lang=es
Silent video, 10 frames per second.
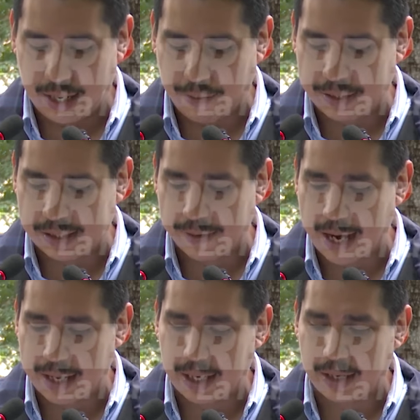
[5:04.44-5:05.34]
las
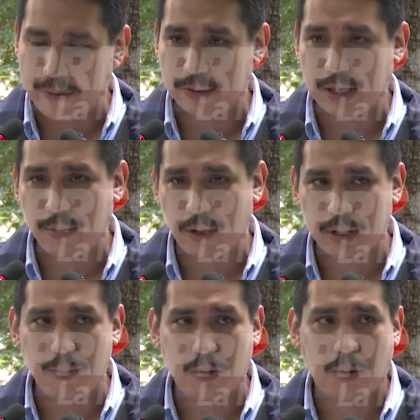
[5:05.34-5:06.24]
festividades del Divino Salvador
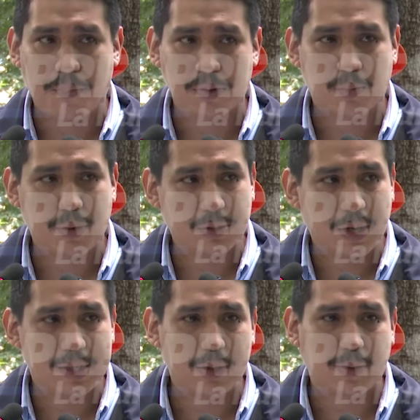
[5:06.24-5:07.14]
del Mundo, por supuesto,
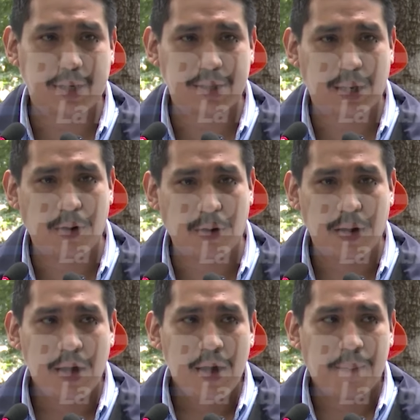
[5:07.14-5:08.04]
en el centro de San Salvador.
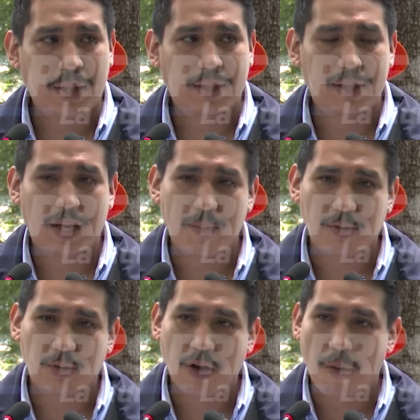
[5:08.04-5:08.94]

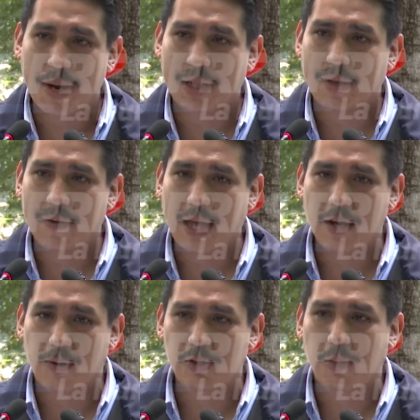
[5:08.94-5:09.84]
Mantendremos una operatividad
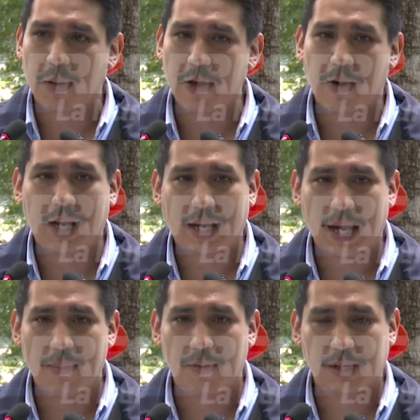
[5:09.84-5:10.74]
incluso mayor a la
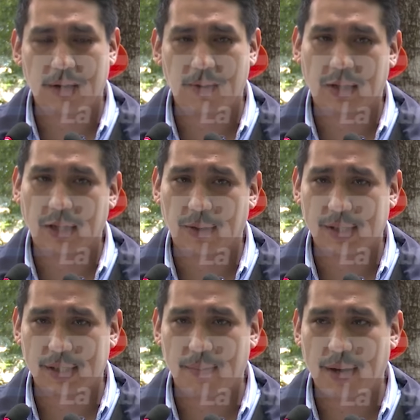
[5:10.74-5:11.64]
que hemos tenido durante toda
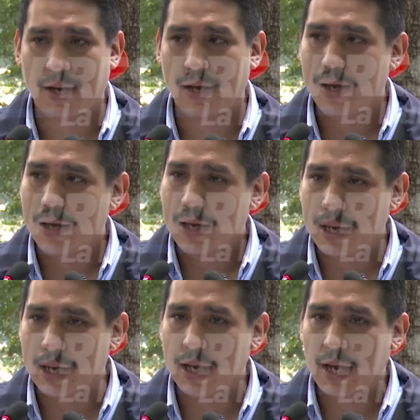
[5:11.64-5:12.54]
esta semana
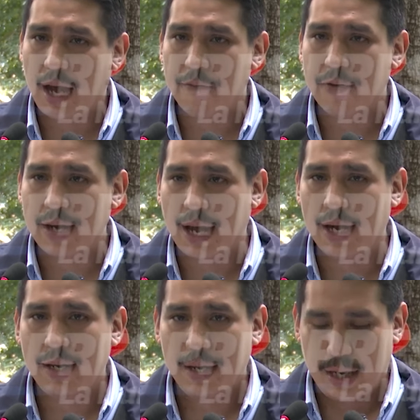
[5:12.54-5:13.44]
y al
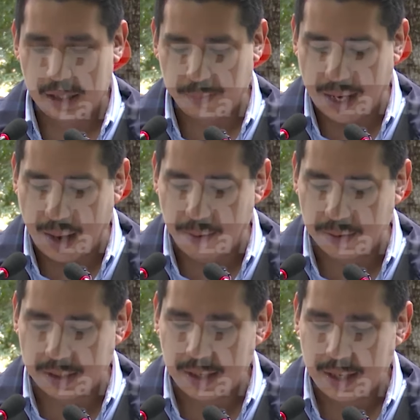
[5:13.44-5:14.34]
final
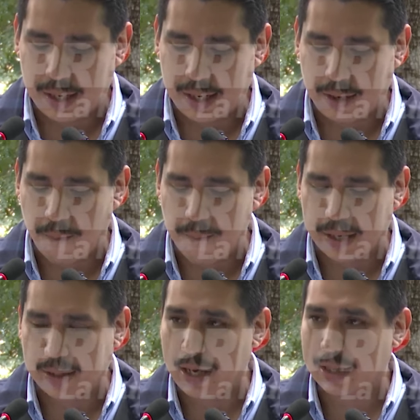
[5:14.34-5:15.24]
esperamos eh,
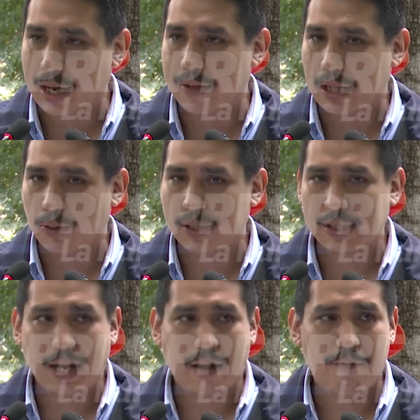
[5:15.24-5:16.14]
convertir a través de todo este
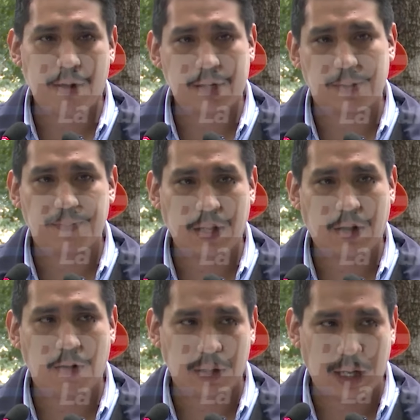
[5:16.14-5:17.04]
gran esfuerzo
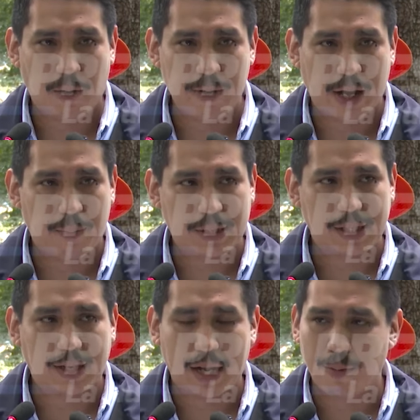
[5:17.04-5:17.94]
del gobierno del
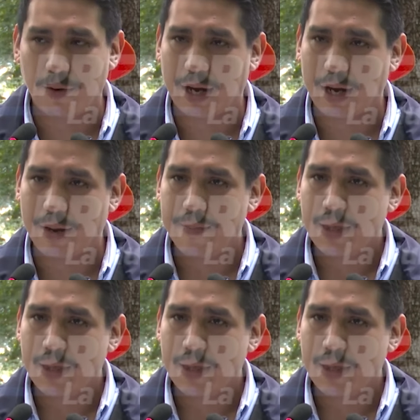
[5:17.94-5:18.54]
presidente Nayib Bukele,